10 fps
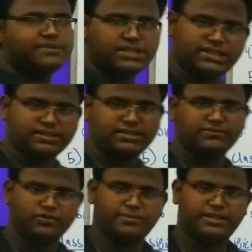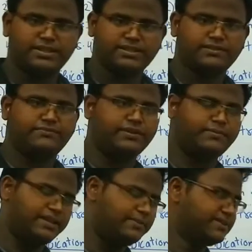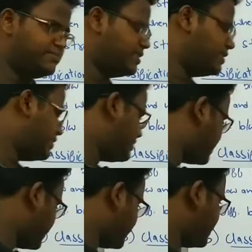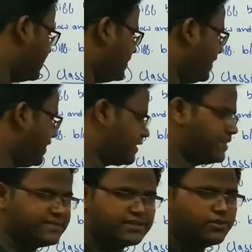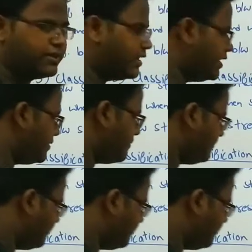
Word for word: रिप्रेजेंट करते हैं वो हमने देखा था फिर हमने ये भी समझा था कि स्ट्रेस एक टेंसर क्वांटिटी